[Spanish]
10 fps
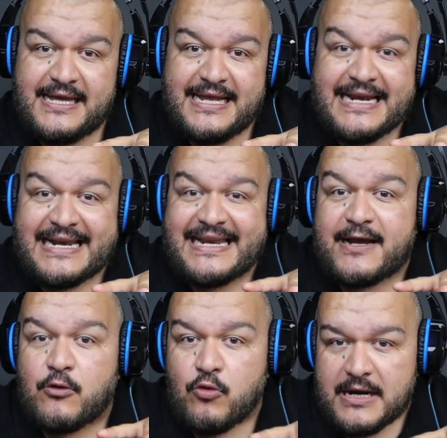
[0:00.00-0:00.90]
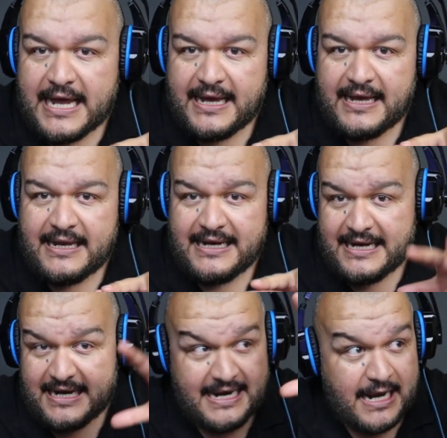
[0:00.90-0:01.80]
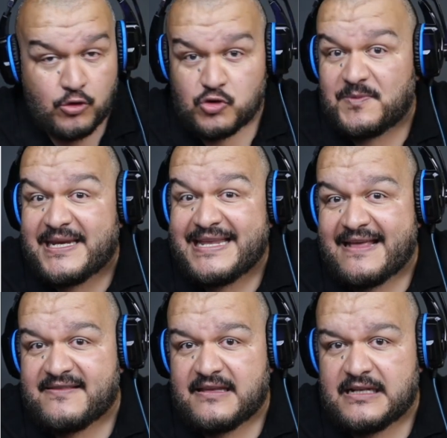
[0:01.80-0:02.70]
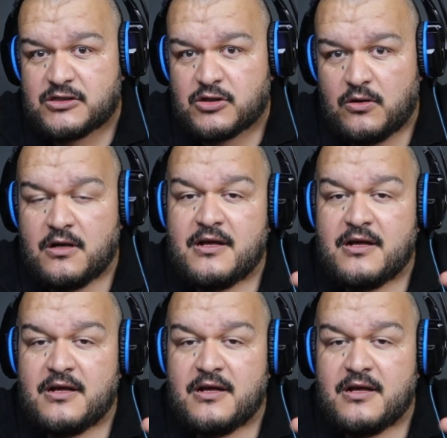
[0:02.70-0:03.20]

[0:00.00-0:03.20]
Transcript: regula la luz brillante del sol,